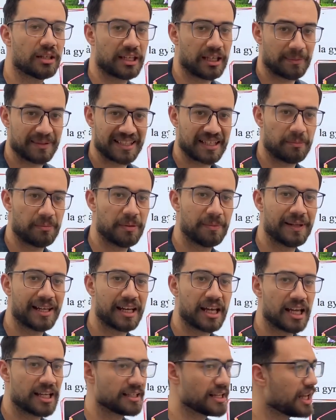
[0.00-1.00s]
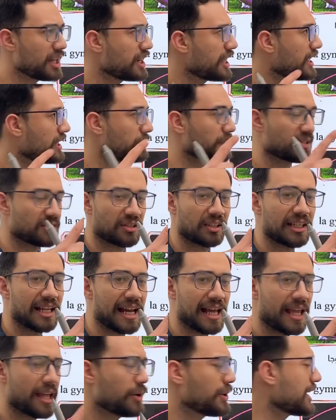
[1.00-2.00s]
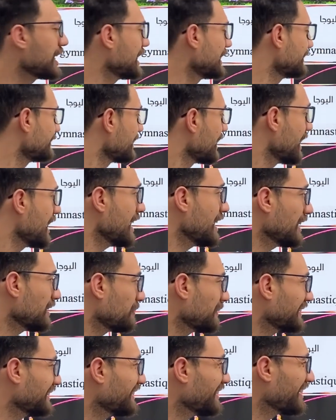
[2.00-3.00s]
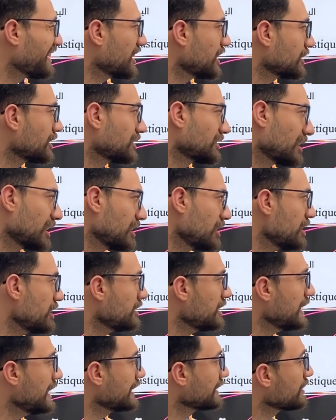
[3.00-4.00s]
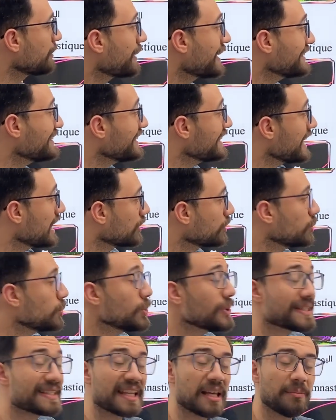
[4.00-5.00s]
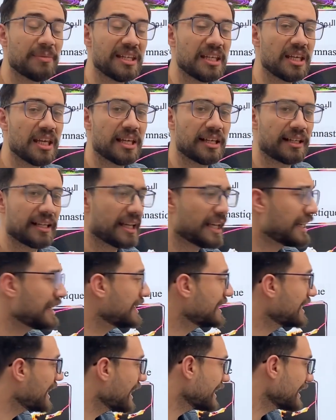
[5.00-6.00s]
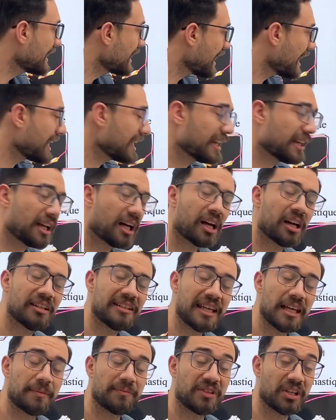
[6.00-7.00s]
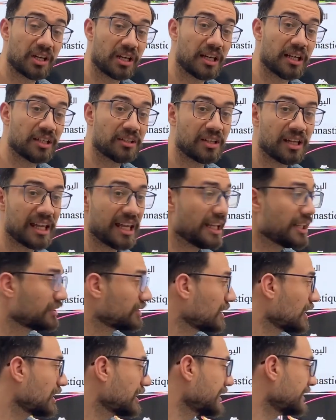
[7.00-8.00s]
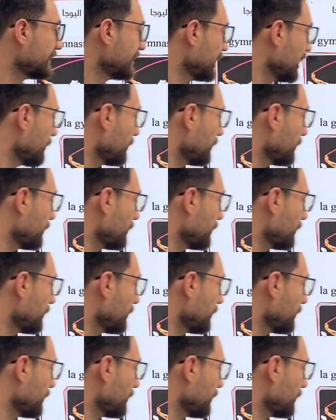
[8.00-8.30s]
هي بتسبب لي انا اذى لا انا بصطاد الحيوانات يبقى دي رياضه تقليديه طب عندي لا كورس اللي هي الجري على الاقدام دي رياضه ايه تقليديه